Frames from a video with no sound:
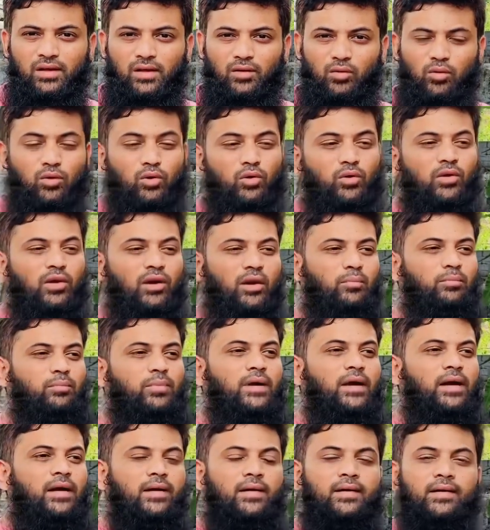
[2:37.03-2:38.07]
உங்களுடைய ரப்பு
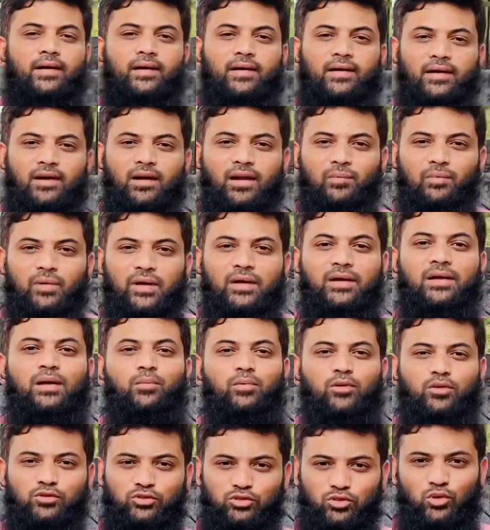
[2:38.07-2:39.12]
யாருன்னு கேட்டால் நாம் என்ன
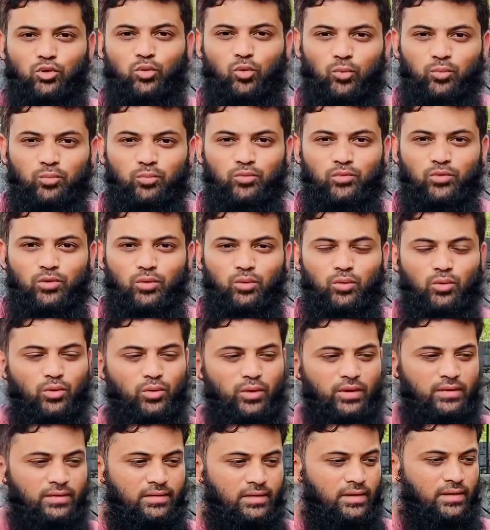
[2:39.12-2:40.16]
பதில் சொல்லுவோம்
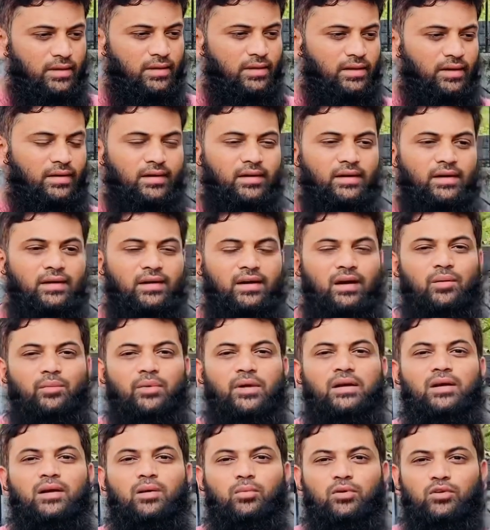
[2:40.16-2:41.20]
உன்னுடைய தீன் என்னன்னு கேட்டால் நாம்
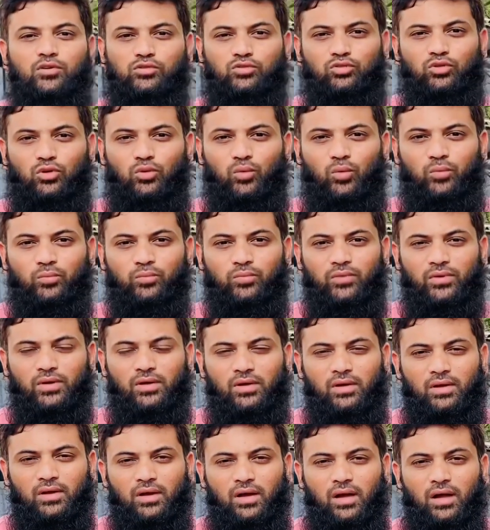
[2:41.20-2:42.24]
என்ன பதில் சொல்லுவோம்
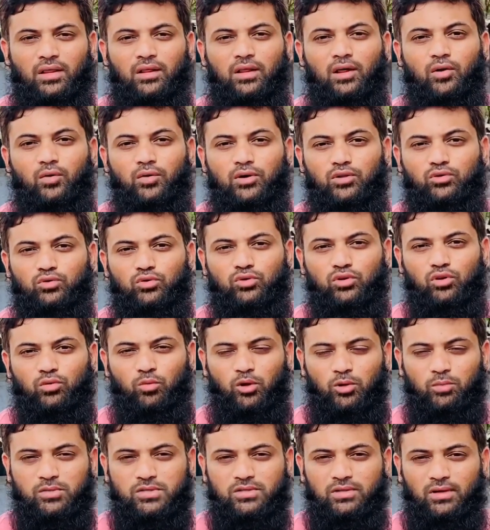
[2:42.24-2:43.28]
அல்லாஹுடைய தூதர்
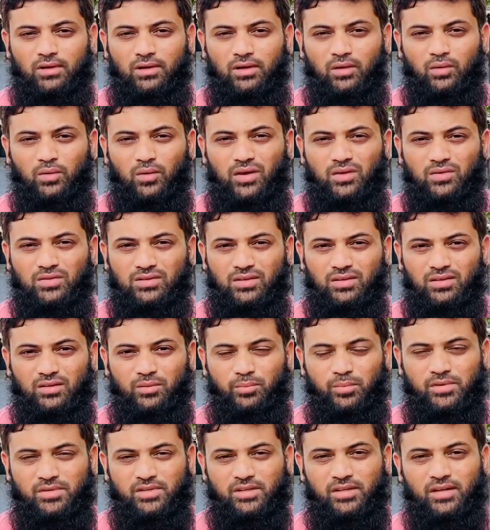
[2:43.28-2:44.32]
முகமது சல்லாஹூ அலையுஸ்லத்தை
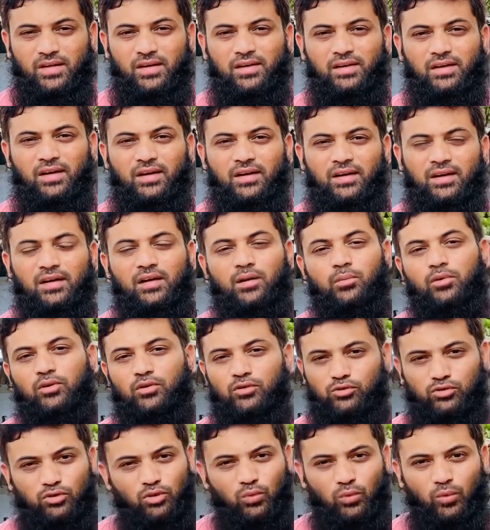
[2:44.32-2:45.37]
பற்றி கேட்டால் என்ன
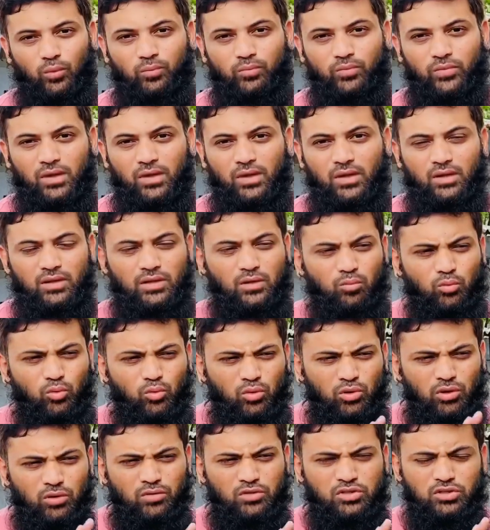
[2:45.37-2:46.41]
பதில் சொல்லுவோம் இந்த
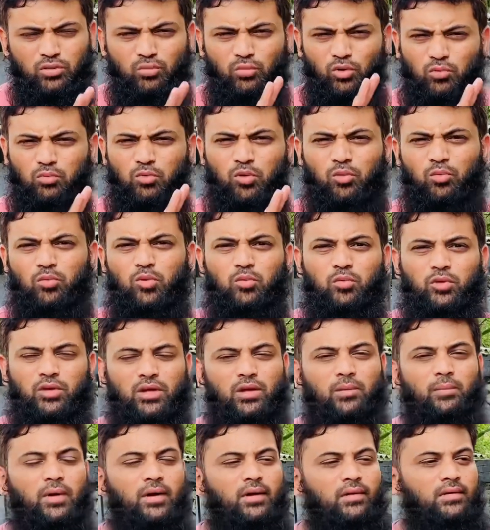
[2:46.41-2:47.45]
மூன்று விஷயம் ரொம்ப ரொம்ப
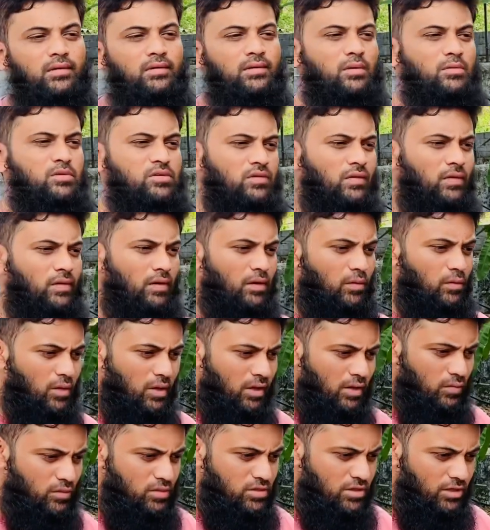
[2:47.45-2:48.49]
முக்கியமானது நபி சொல்லாஹு
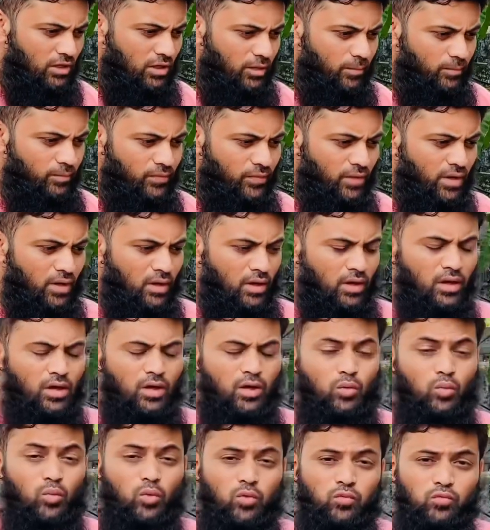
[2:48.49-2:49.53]
அலைவு செல்லம்
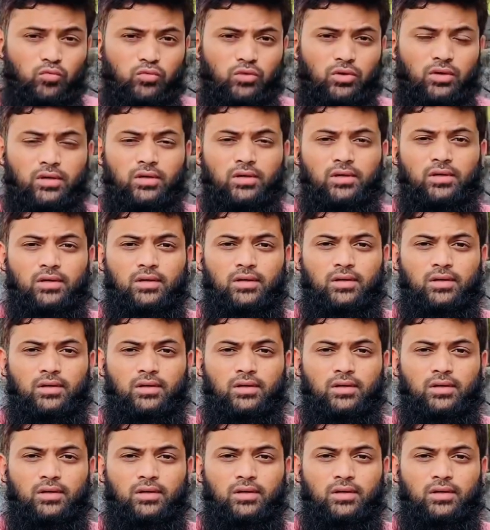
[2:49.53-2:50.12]
ஒவ்வொரு